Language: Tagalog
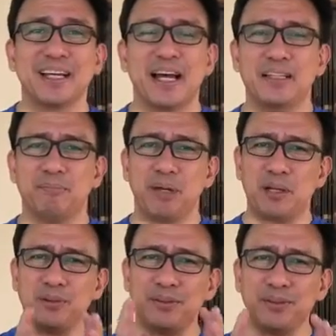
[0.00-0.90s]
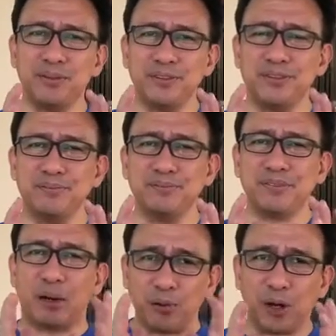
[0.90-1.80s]
At merong
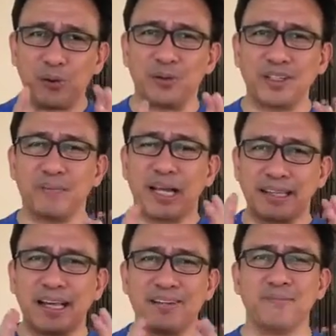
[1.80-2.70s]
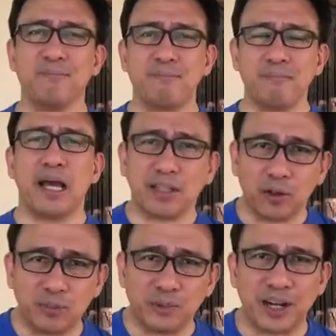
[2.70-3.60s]
tanong ako na magandang
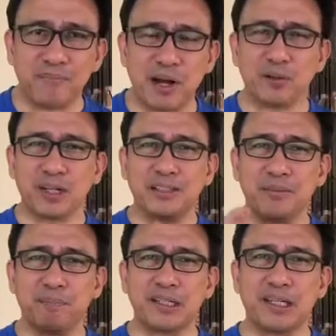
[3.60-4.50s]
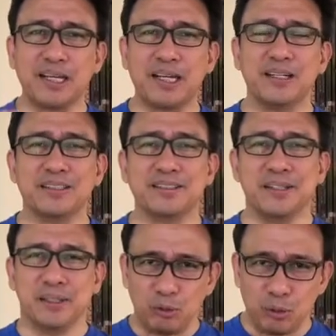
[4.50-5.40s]
maitanong muna bago natin pagnilayan ng
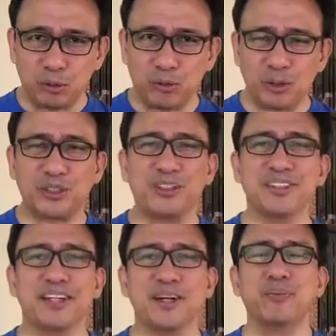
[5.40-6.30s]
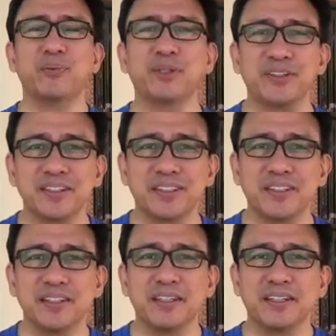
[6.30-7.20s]
tuloy-tuloy ito. Ano po yun?
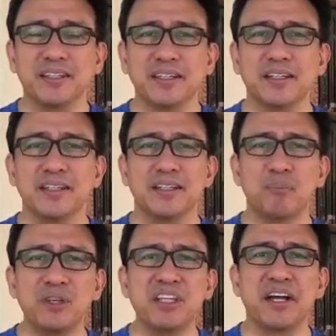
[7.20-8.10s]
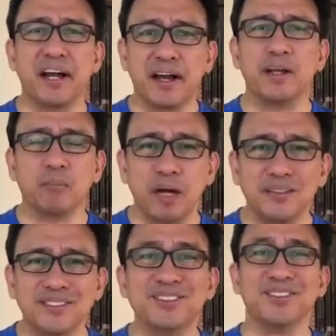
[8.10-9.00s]
Nabinyagan ka na ba?
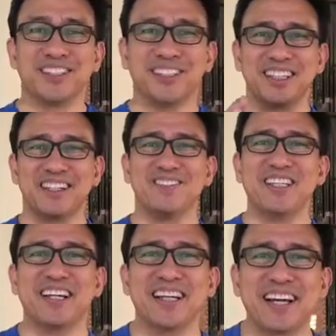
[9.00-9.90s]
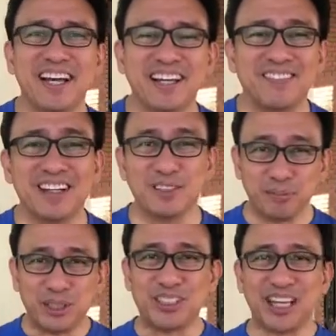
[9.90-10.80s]
Uy, nabinyagan ka na ba? Si
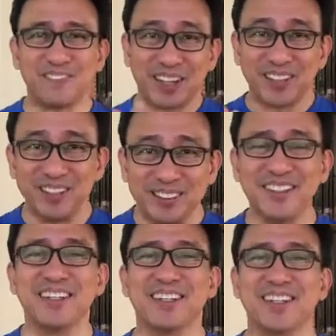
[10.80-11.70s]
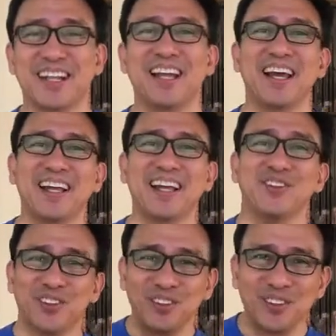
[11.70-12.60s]
Bishop kayo na, na
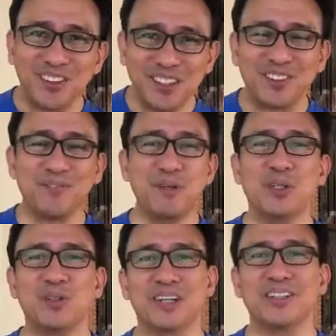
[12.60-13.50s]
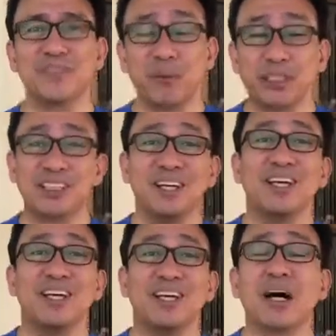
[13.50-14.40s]
nanonood nitong video ito. Pues,
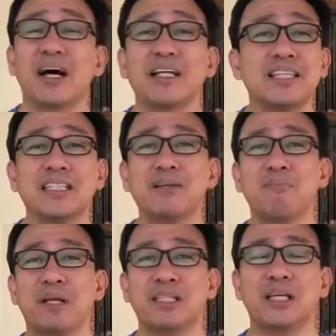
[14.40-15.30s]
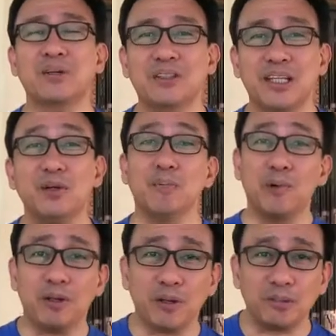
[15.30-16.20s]
kung ang ating simpleng sagot ay, Opo
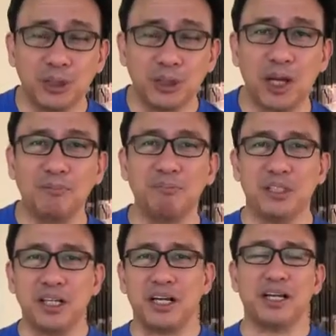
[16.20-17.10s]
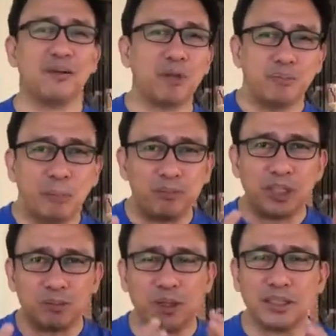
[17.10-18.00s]
naman Bishop, binyagan na, may
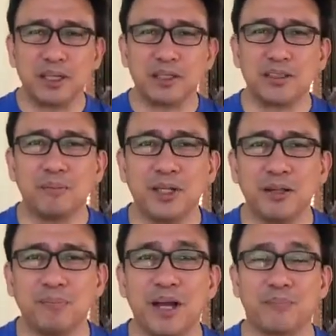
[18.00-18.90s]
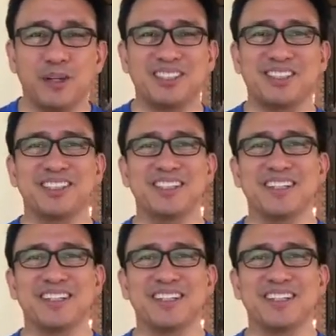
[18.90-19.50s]
baptismal certificate pa. Ay, pues,